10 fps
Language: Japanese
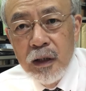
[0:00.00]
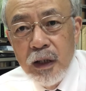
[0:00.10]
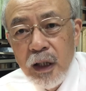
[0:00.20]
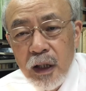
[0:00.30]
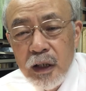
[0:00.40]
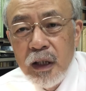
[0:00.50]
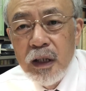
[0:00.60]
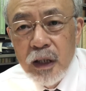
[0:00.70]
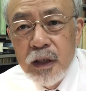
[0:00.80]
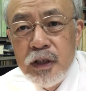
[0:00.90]
丁寧
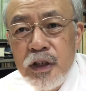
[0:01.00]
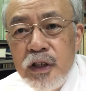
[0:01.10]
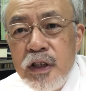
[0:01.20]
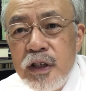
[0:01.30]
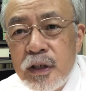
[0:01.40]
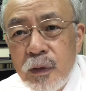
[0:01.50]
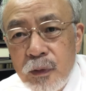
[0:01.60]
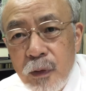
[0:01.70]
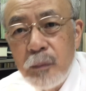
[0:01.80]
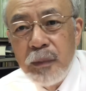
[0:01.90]
な二人称
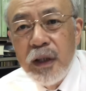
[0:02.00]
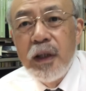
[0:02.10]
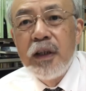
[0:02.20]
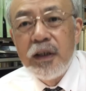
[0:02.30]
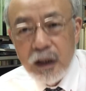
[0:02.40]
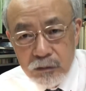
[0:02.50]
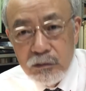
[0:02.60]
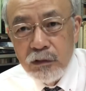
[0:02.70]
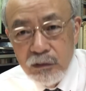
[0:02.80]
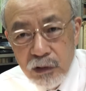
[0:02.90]
の命令になる
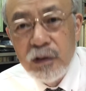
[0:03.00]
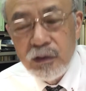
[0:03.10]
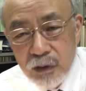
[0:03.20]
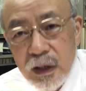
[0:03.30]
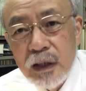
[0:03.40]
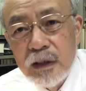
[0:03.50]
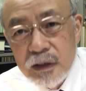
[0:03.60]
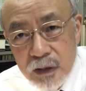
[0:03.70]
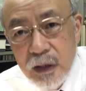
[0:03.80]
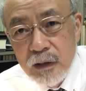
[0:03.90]
とこういうことなんで
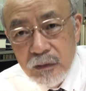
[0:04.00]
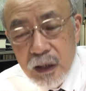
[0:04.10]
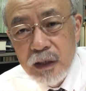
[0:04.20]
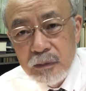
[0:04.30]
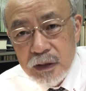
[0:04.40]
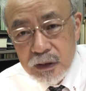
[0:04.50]
すね。わかります